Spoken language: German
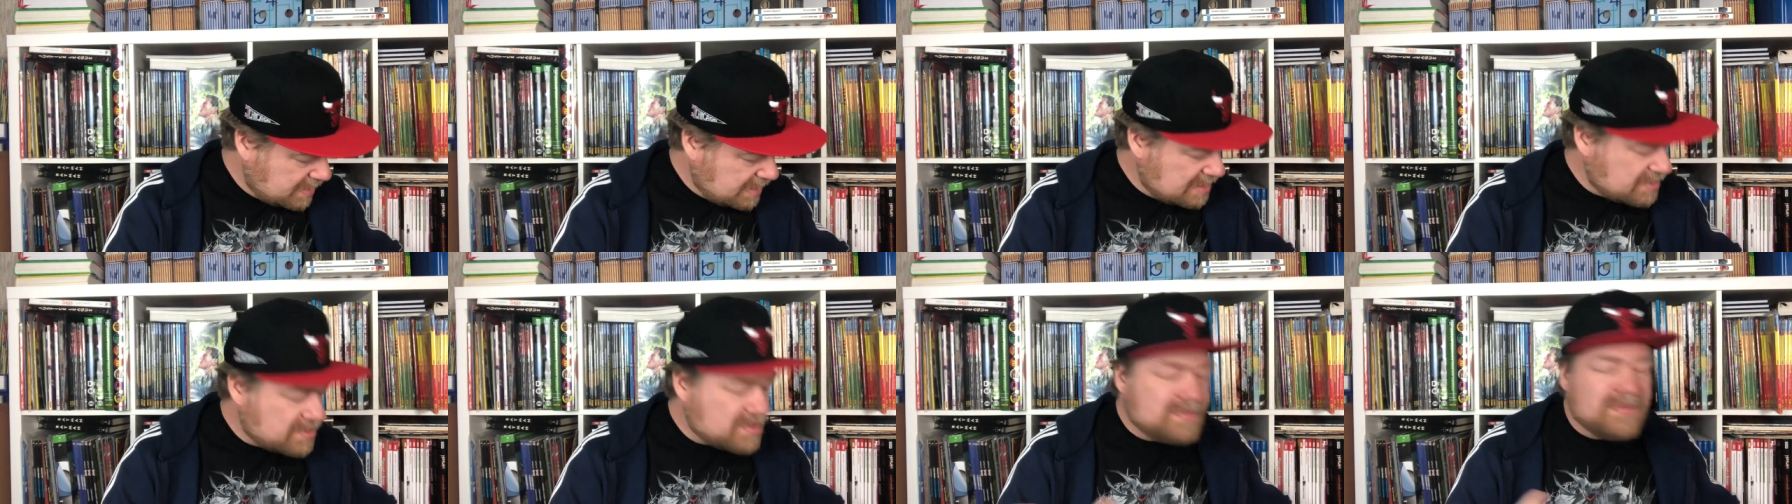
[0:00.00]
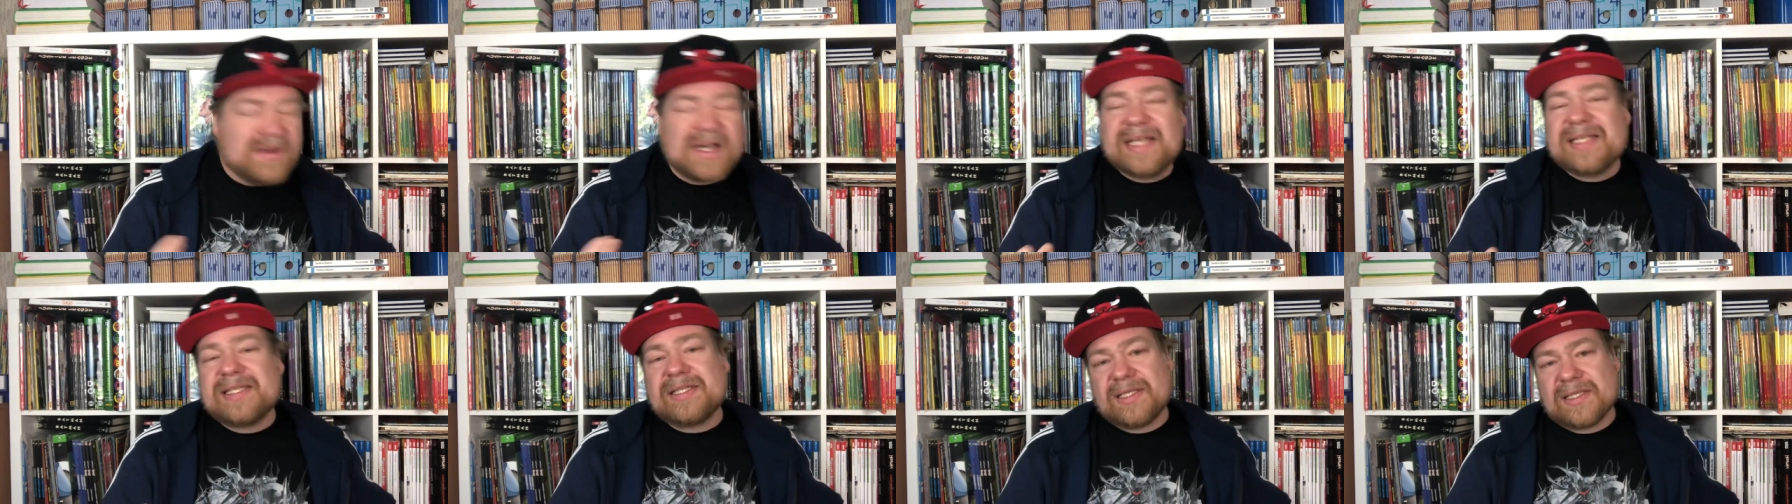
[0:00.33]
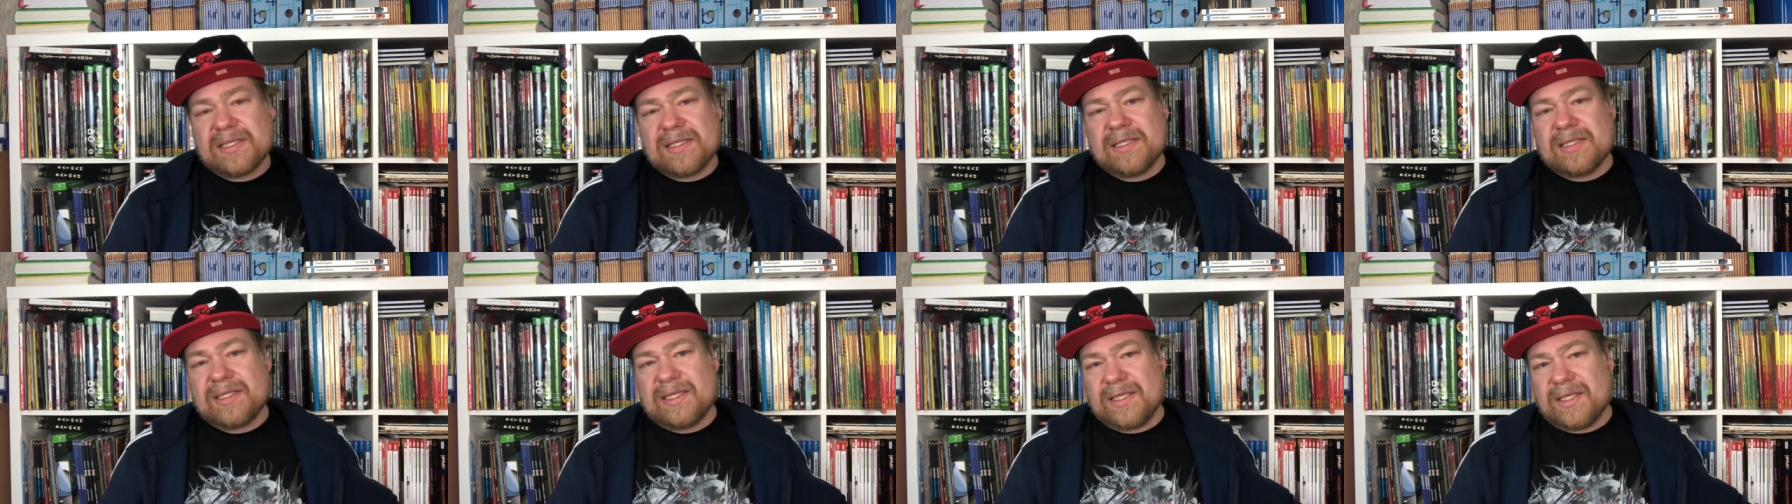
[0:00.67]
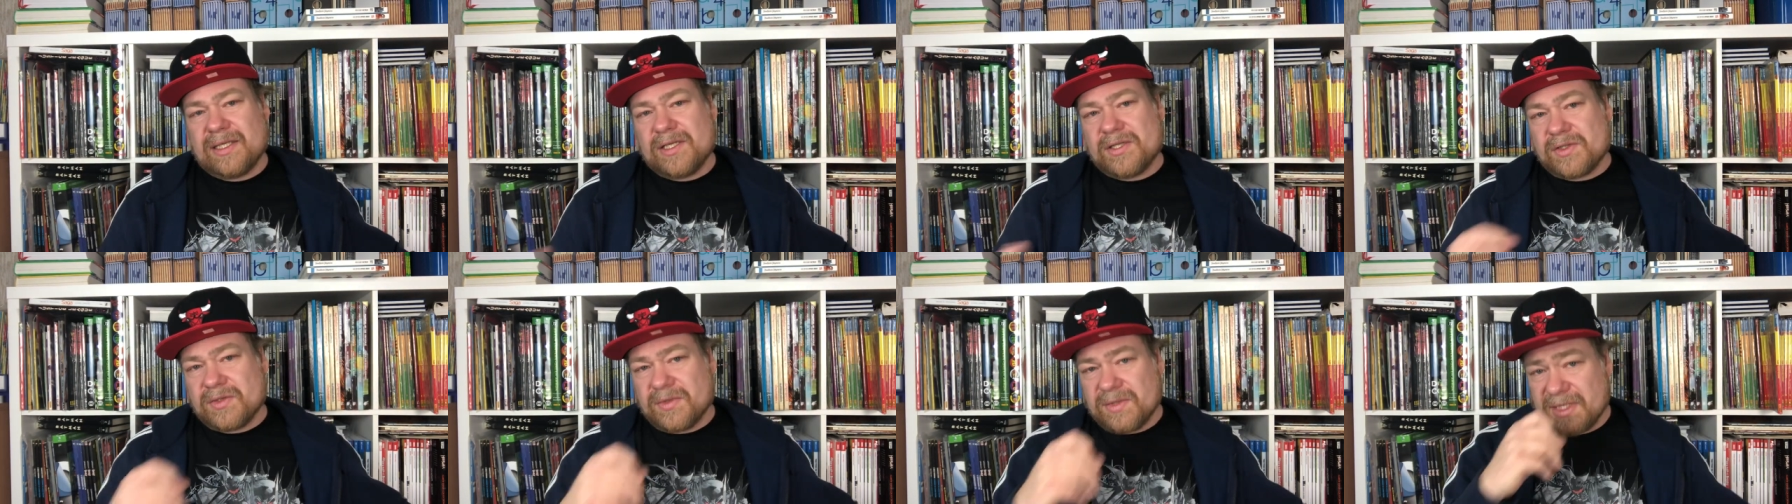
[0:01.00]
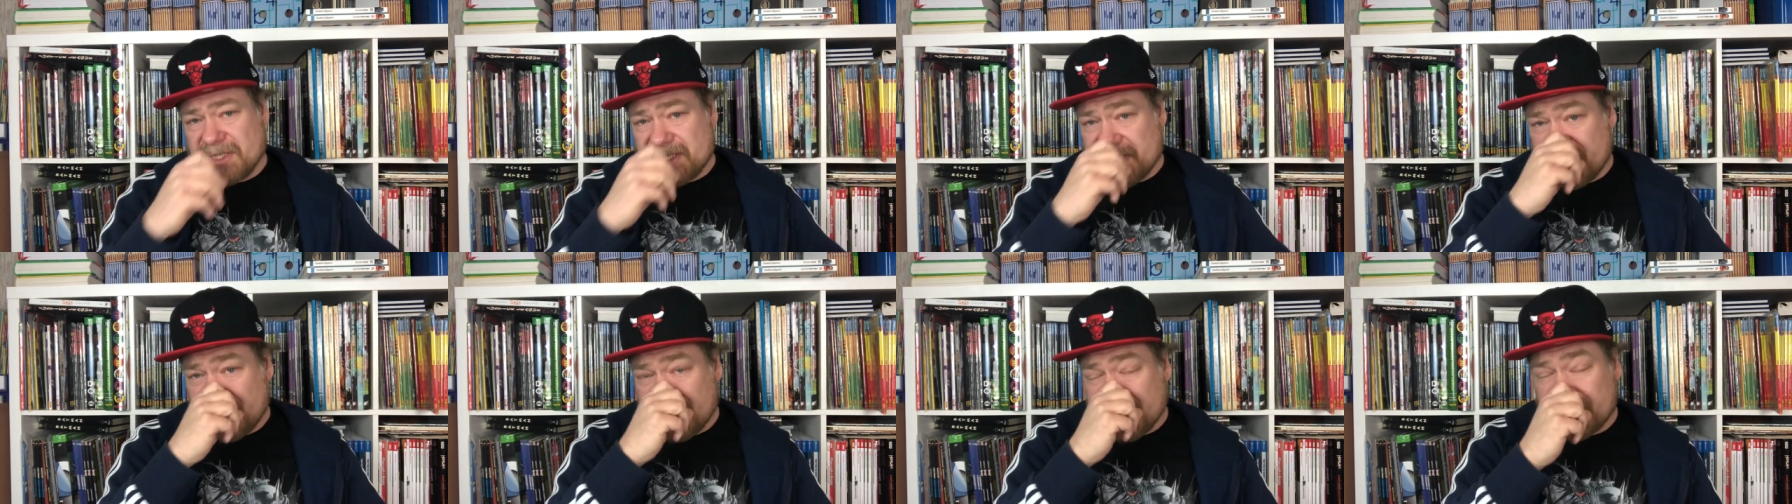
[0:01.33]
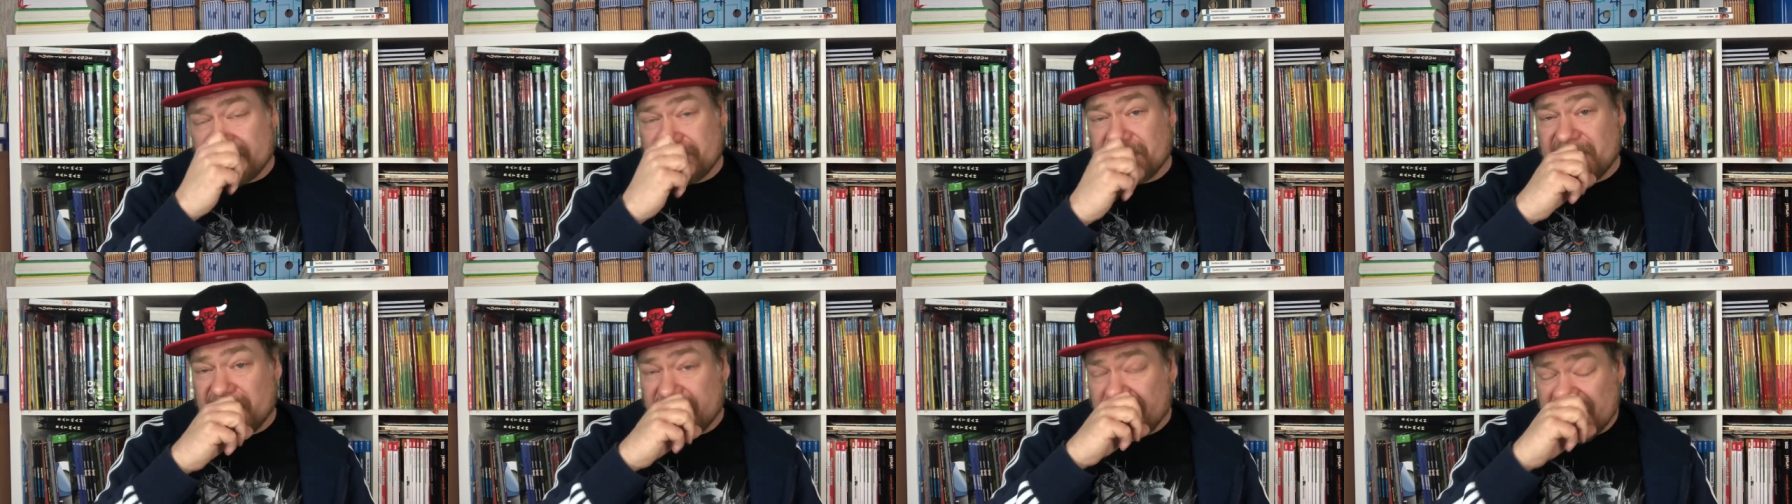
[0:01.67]
Also ich weiß eigentlich schon, dass er als
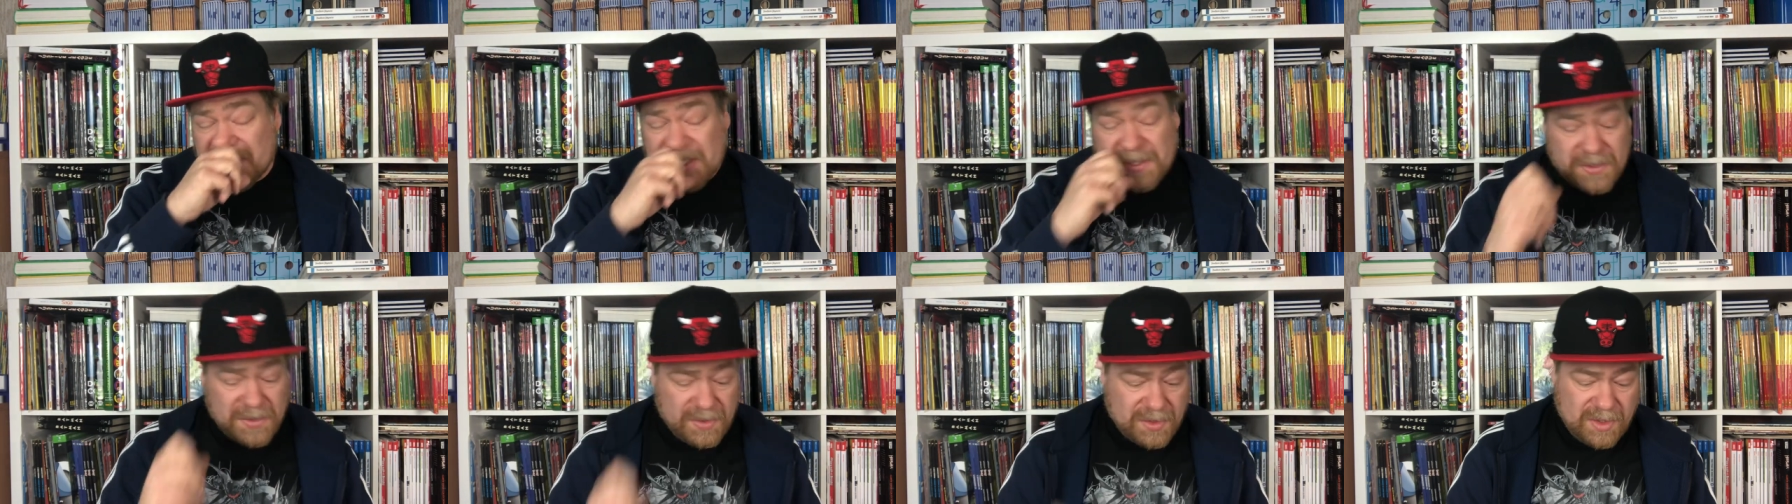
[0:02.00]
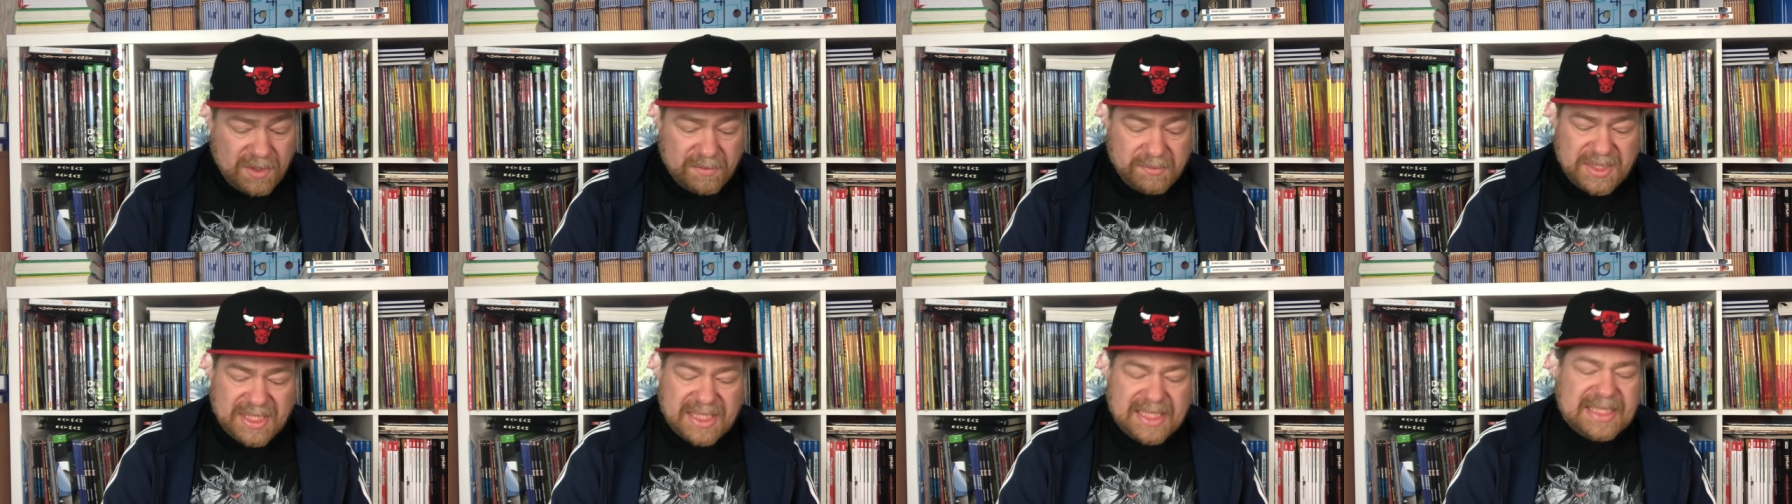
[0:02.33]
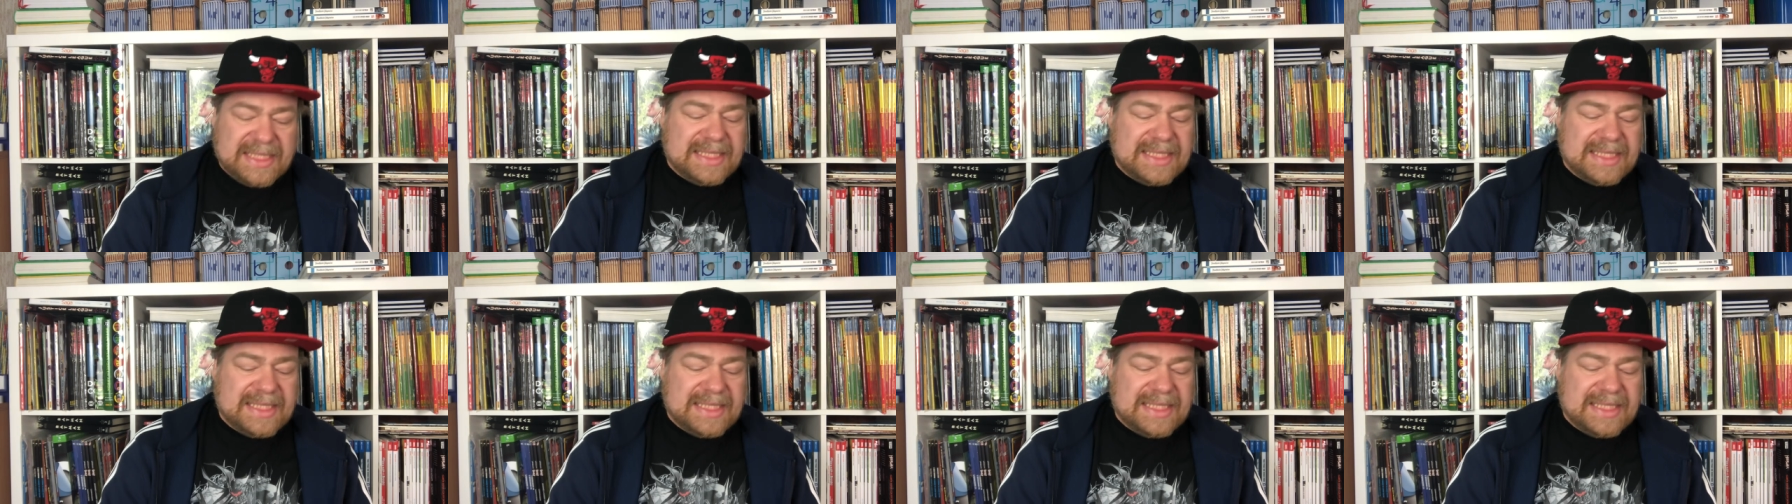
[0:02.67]
Spider-Man zurückkommt.